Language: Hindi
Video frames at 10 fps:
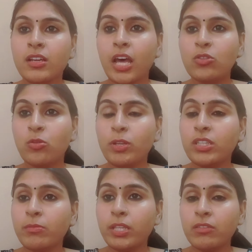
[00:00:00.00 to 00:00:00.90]
रात को
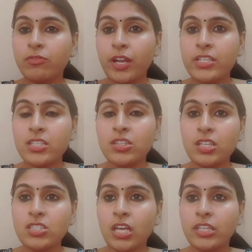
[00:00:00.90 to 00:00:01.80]
मेरी तबीयत फ्रेंड्स
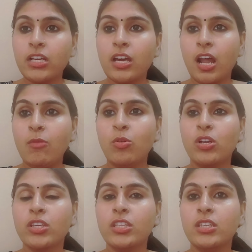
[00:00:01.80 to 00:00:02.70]
इतनी ज़्यादा ख़राब हो
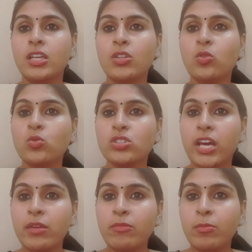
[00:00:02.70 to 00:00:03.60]
रखी थी ना तो उस
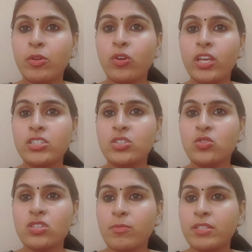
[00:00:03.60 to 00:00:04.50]
टाइम ना मेरे को एक चीज़
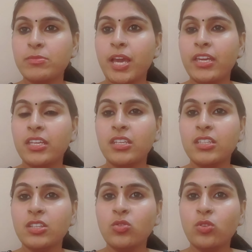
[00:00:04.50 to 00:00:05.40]
जो समझ में आई कि
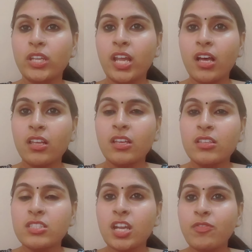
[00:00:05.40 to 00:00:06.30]
निधि तूने ना
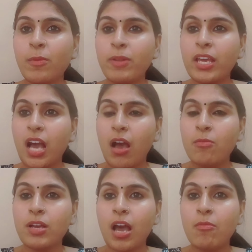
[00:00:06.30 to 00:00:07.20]
सिर्फ अपने
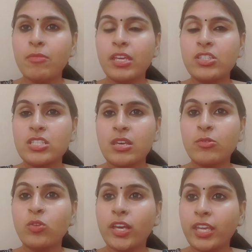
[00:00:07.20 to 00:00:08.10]
काम काम में जैसे
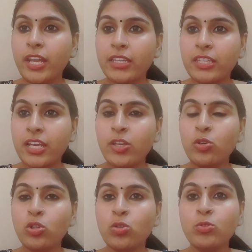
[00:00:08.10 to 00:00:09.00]
तू लगी रहती है ना
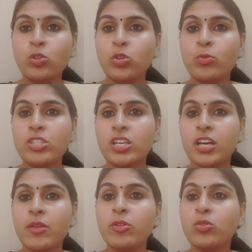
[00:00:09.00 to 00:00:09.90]
यूट्यूब यूट्यूब के
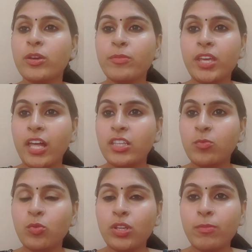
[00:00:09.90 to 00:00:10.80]
चक्कर में तूने अपनी
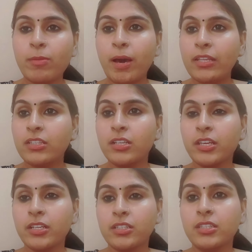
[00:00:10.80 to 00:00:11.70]
हेल्थ पूरी बर्बाद
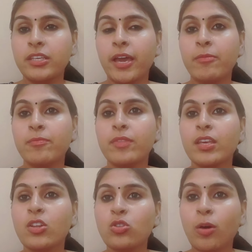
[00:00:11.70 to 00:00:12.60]
करके रख दी है अब
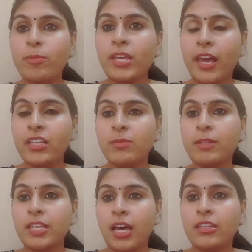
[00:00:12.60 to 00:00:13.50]
तो अपनी हेल्थ
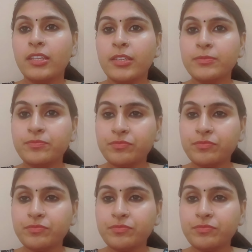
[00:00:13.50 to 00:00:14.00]
पे ध्यान दे